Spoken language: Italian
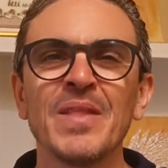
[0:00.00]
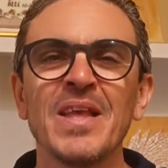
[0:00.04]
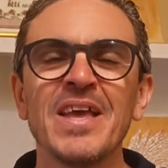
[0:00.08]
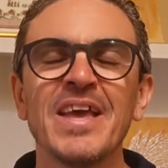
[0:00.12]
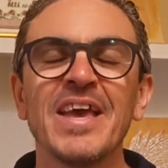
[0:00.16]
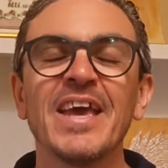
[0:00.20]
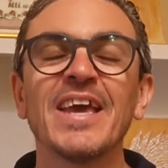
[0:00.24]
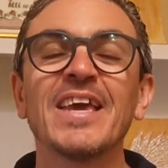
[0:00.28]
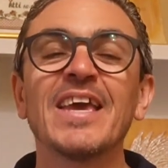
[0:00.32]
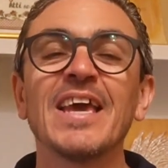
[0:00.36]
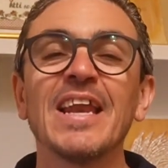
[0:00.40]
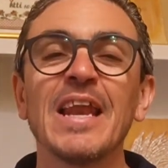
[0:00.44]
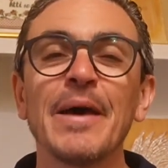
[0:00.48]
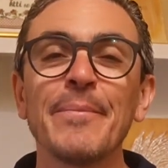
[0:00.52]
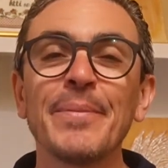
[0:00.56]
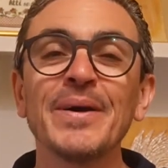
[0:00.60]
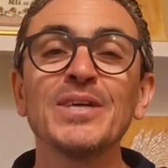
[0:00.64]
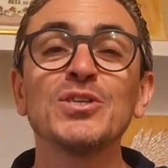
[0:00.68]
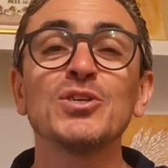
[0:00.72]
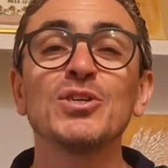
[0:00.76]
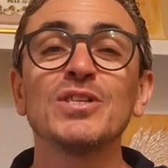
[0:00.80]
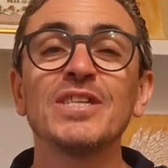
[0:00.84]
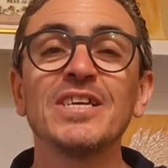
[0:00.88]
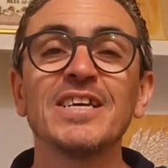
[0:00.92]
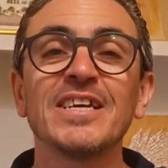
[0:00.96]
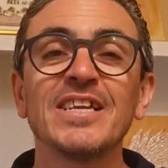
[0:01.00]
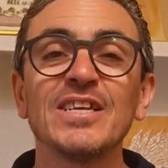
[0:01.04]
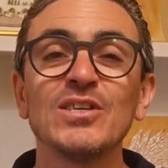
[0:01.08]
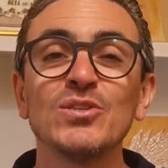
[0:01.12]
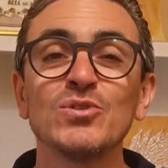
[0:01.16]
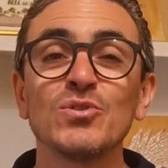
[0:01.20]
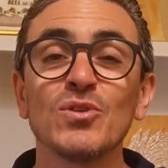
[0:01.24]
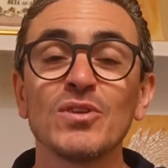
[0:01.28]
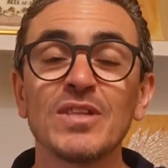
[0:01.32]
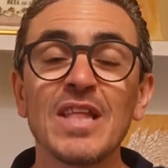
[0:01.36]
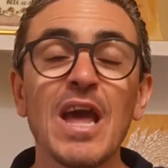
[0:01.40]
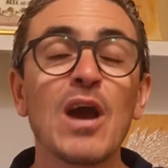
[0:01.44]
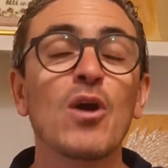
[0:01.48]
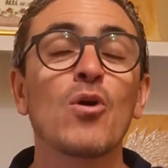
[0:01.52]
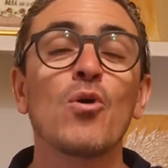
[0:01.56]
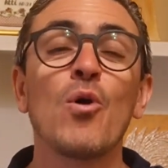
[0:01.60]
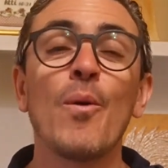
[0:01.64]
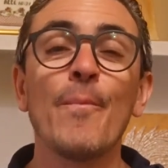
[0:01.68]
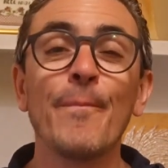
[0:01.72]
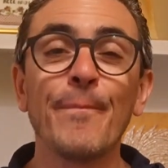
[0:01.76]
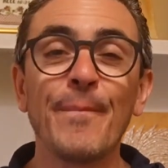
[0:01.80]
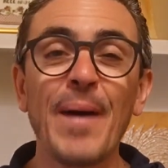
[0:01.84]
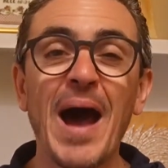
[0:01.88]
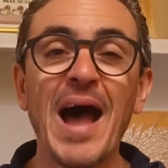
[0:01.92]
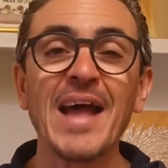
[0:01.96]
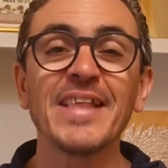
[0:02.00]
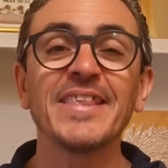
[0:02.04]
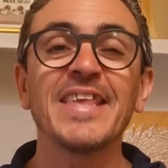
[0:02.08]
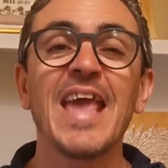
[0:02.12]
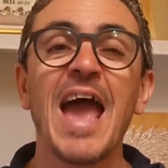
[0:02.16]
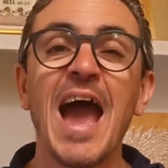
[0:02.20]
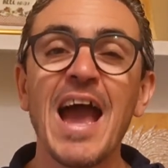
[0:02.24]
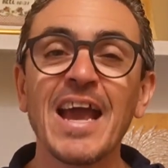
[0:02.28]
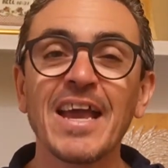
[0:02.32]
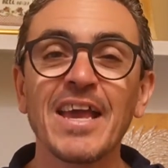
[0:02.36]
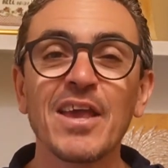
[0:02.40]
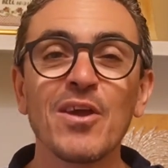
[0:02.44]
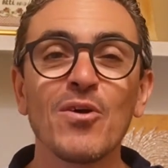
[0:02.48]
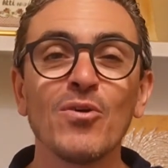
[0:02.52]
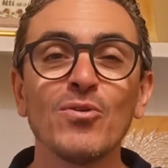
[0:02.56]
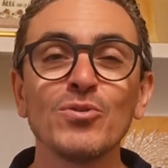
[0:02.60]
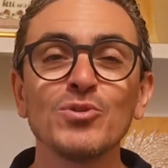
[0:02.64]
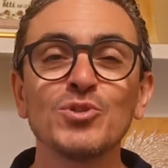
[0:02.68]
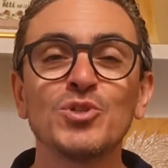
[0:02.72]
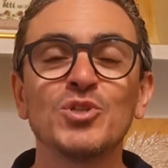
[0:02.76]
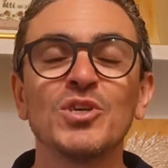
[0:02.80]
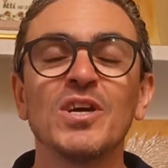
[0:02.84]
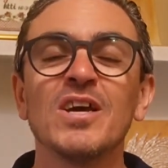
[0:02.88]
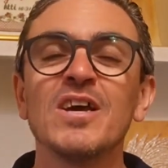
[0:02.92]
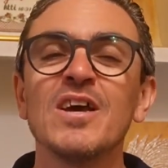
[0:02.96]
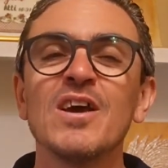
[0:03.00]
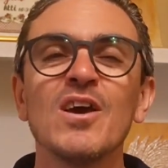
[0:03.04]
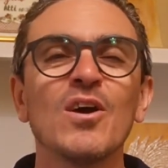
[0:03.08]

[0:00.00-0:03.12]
e che la pace di Cristo ti accompagna anche oggi